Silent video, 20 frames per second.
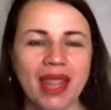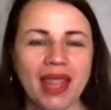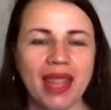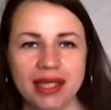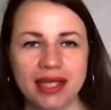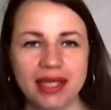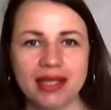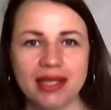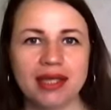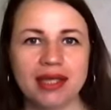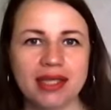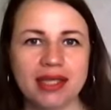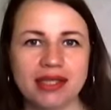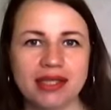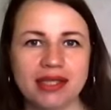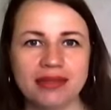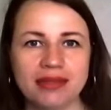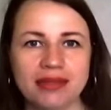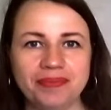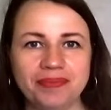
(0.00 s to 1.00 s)
А, благодаря ей как
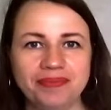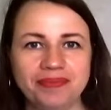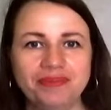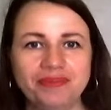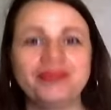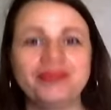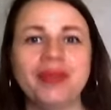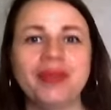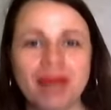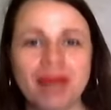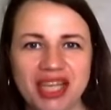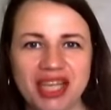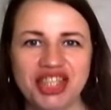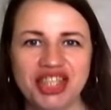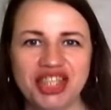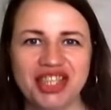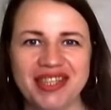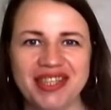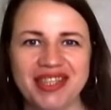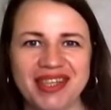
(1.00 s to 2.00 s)

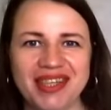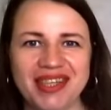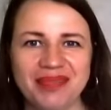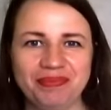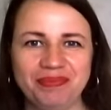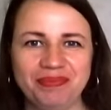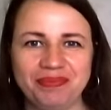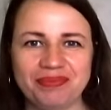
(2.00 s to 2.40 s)
младшая, да.